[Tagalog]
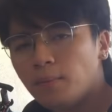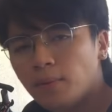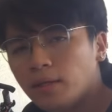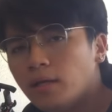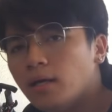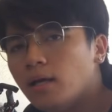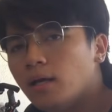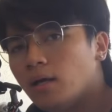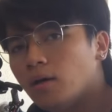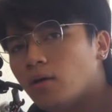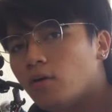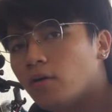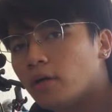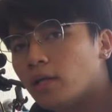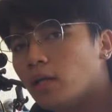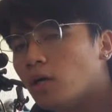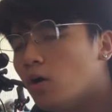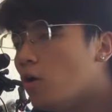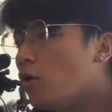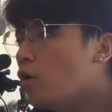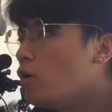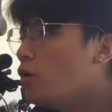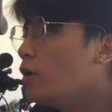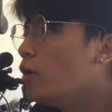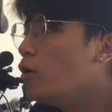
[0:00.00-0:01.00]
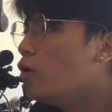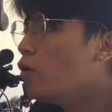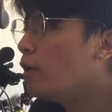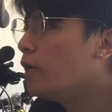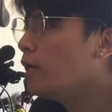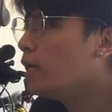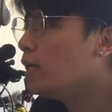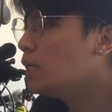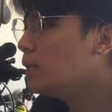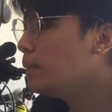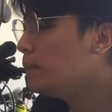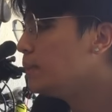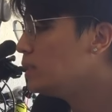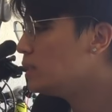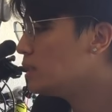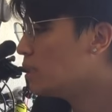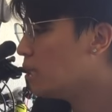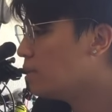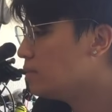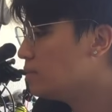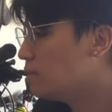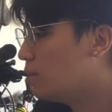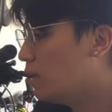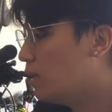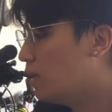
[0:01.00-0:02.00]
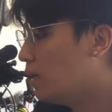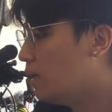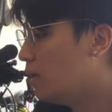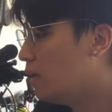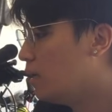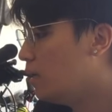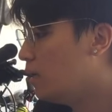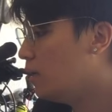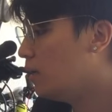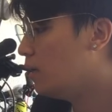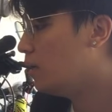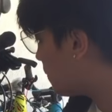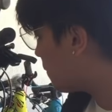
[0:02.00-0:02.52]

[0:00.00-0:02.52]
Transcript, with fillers: naman na, okay, okay, okay lang naman siya kasi nga,